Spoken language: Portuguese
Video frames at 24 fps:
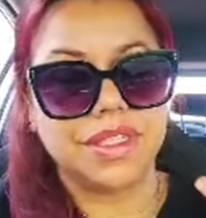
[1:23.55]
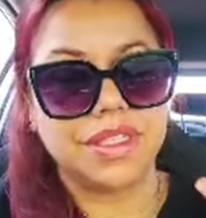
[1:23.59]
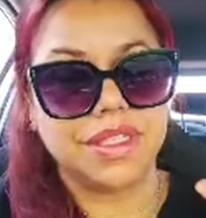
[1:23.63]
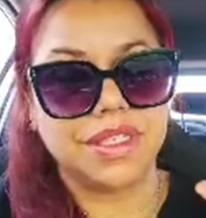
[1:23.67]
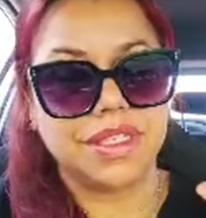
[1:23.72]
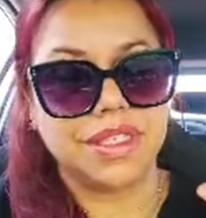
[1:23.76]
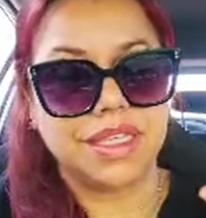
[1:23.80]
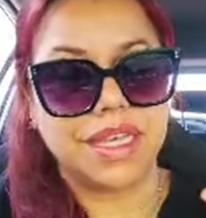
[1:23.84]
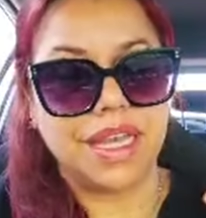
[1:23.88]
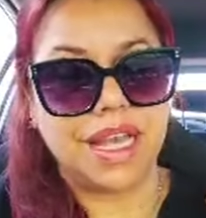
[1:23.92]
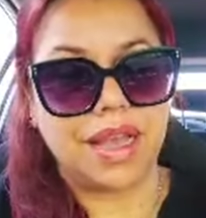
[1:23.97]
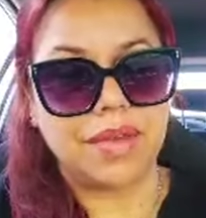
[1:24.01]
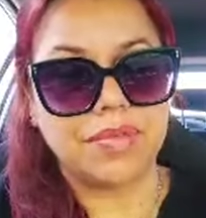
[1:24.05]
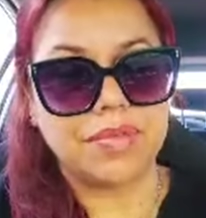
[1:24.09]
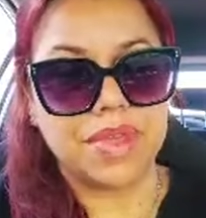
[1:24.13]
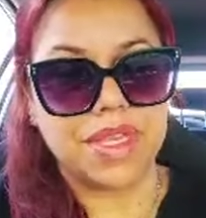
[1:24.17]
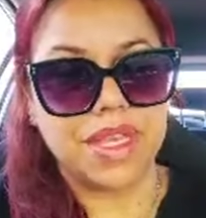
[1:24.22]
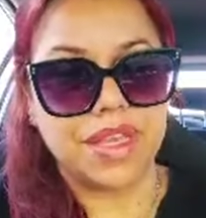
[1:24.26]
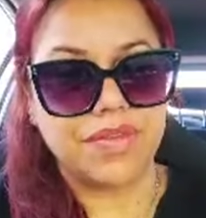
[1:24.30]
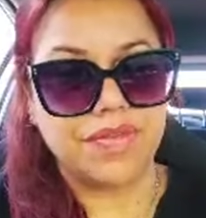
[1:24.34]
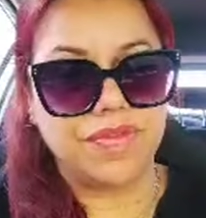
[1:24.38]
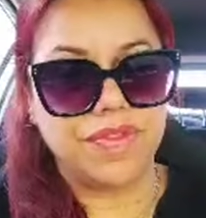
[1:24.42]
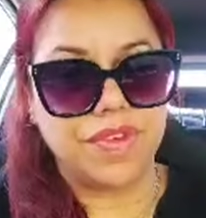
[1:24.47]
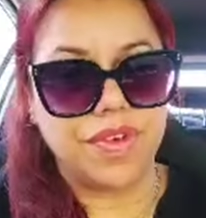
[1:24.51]
a minha
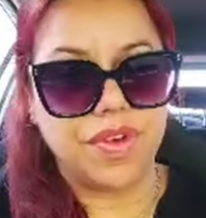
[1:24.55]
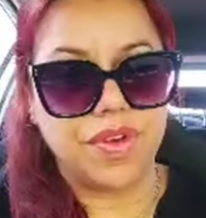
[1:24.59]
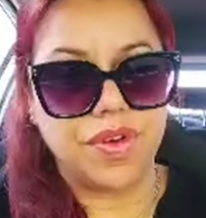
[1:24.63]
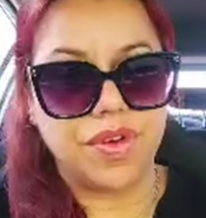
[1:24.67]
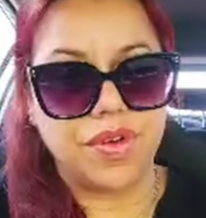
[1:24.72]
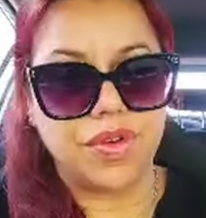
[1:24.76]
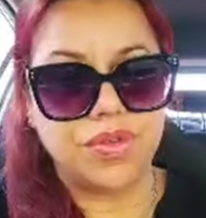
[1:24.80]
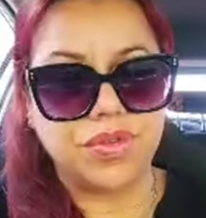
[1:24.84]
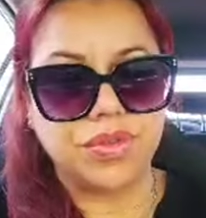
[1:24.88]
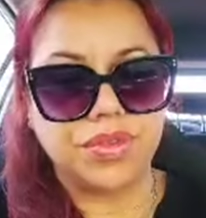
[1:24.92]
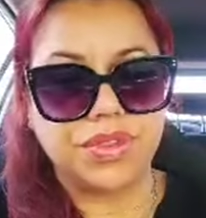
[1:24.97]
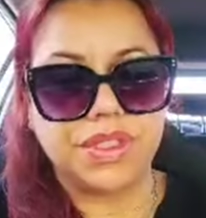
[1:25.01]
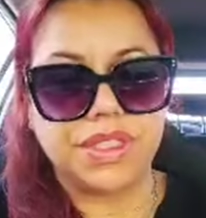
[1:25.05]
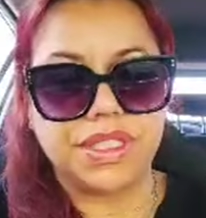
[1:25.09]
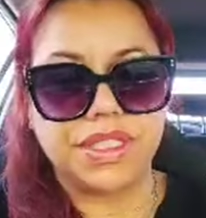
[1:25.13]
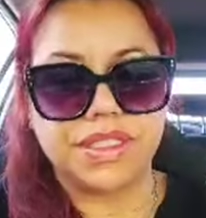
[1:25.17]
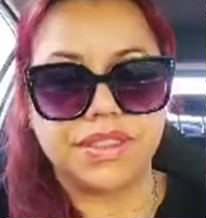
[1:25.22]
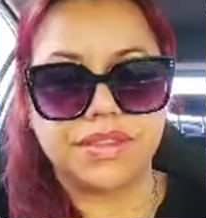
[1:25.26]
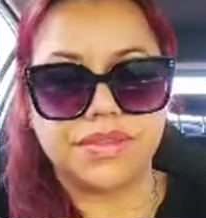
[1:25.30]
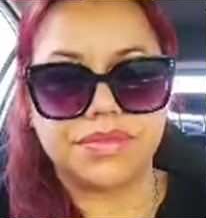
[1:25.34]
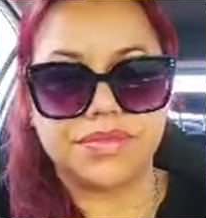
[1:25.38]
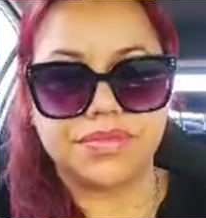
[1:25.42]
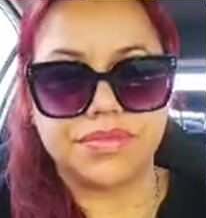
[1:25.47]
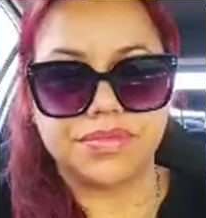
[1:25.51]
volta,
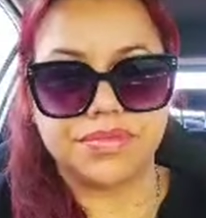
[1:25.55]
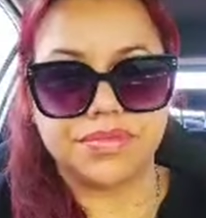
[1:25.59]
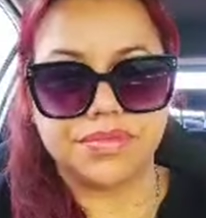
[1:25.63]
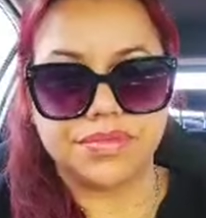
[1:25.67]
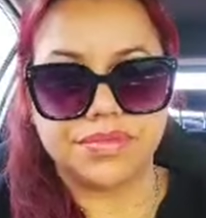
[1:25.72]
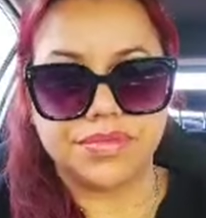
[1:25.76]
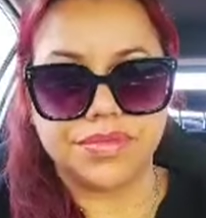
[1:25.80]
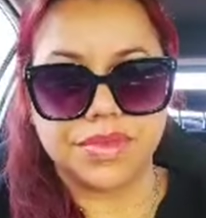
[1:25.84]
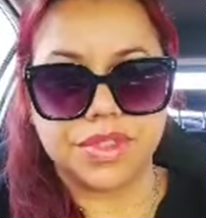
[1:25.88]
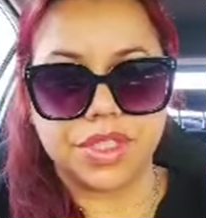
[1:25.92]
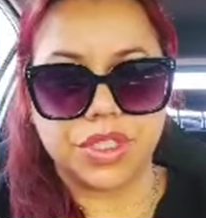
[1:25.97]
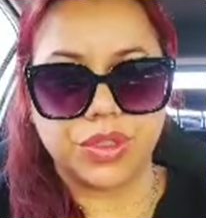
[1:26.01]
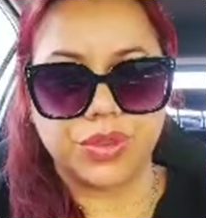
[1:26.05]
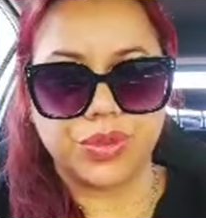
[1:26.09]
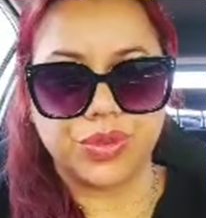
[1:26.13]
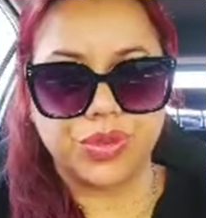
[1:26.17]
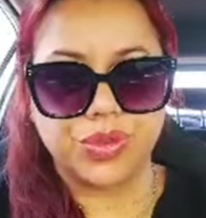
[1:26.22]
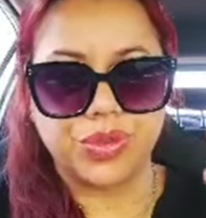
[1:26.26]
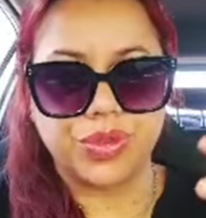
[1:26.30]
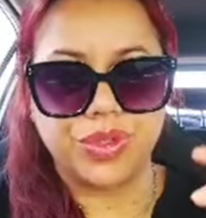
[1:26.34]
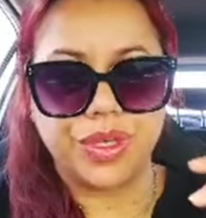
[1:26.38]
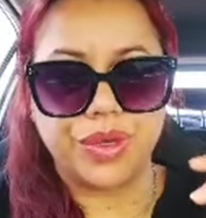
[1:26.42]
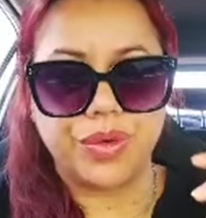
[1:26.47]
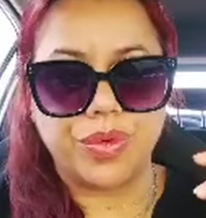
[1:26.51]
tudo que eu
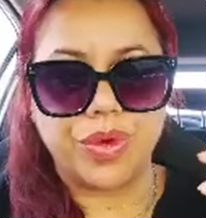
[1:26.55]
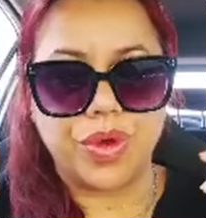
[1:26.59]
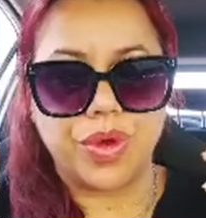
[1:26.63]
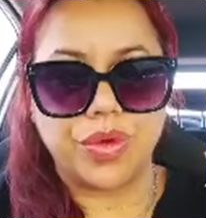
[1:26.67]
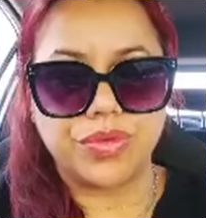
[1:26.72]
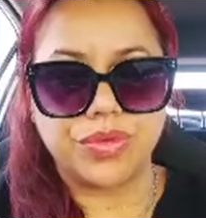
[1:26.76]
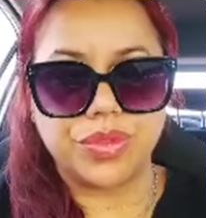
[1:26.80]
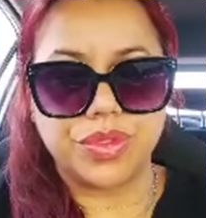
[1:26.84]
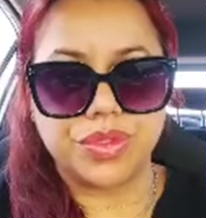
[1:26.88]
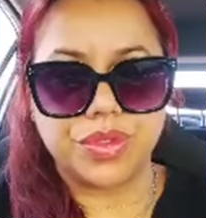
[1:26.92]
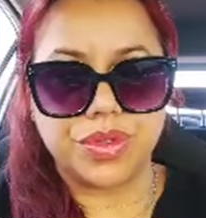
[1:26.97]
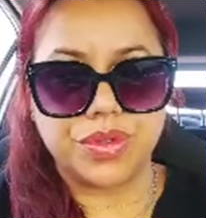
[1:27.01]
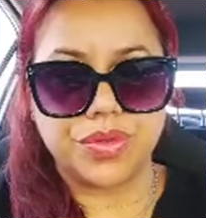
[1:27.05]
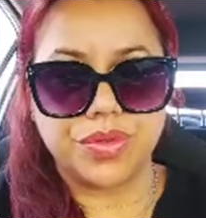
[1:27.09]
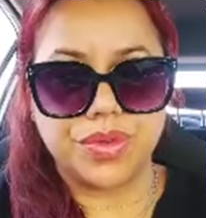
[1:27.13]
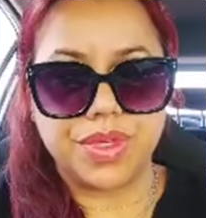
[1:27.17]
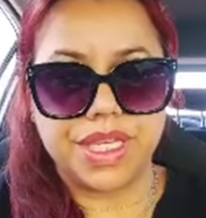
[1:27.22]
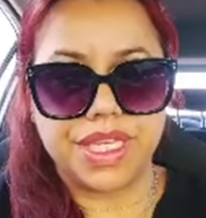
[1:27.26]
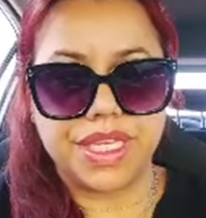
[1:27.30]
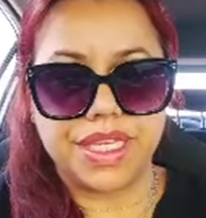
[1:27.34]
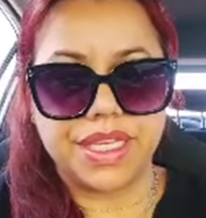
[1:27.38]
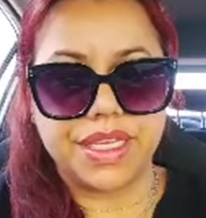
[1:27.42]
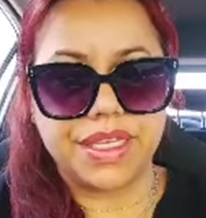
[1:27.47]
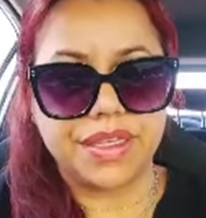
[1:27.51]

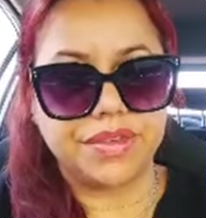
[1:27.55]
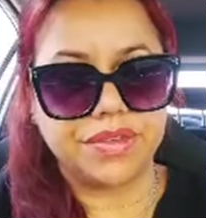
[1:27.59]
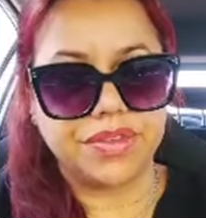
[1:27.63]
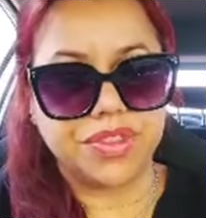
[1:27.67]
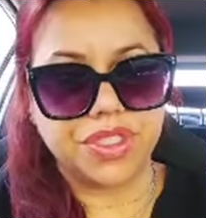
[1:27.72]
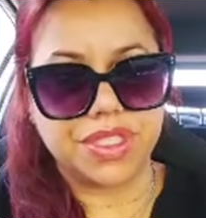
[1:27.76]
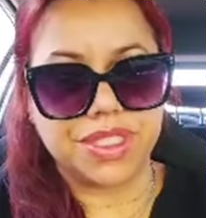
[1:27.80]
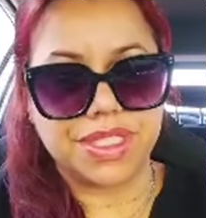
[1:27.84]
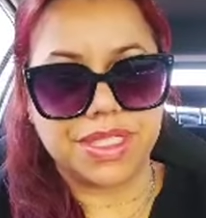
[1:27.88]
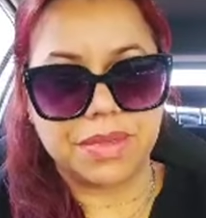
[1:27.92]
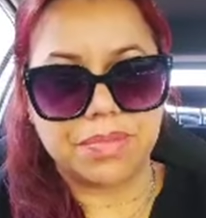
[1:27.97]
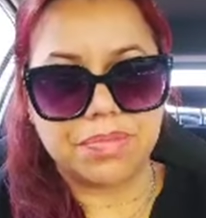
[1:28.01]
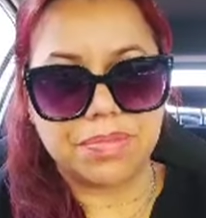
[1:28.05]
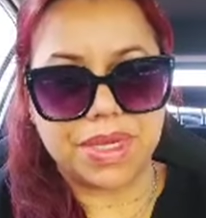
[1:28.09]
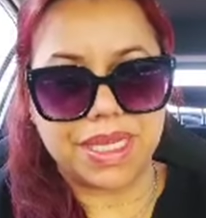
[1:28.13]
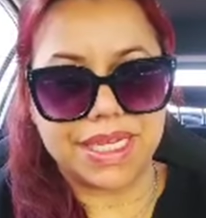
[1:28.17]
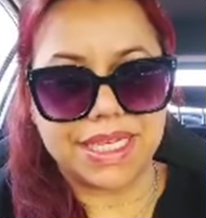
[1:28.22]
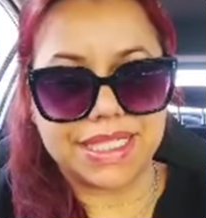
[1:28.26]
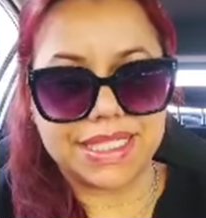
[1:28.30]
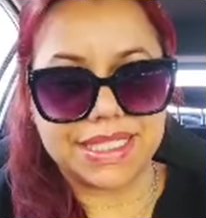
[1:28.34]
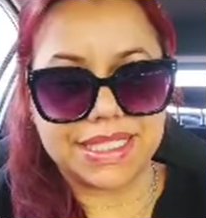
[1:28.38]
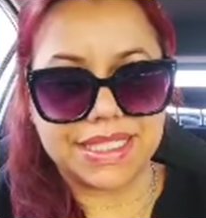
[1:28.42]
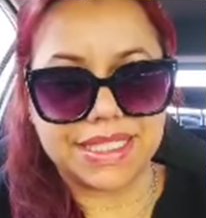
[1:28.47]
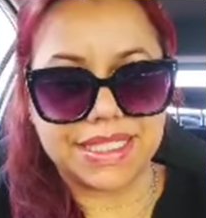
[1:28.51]
construí de
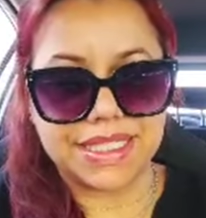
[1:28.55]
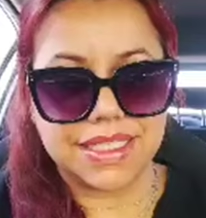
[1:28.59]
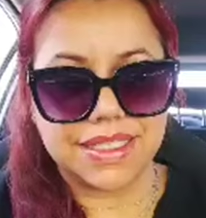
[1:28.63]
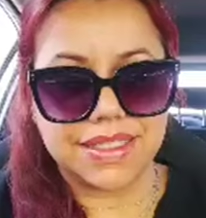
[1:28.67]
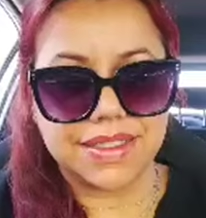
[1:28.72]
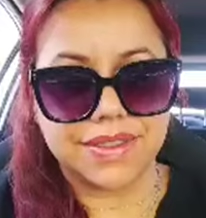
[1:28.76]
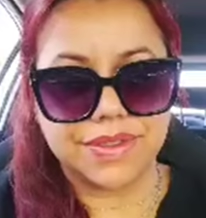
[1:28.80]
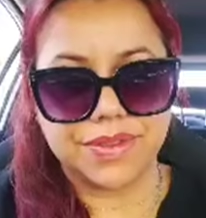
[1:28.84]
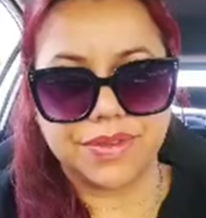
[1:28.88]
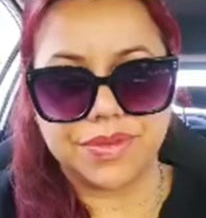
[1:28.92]
separação,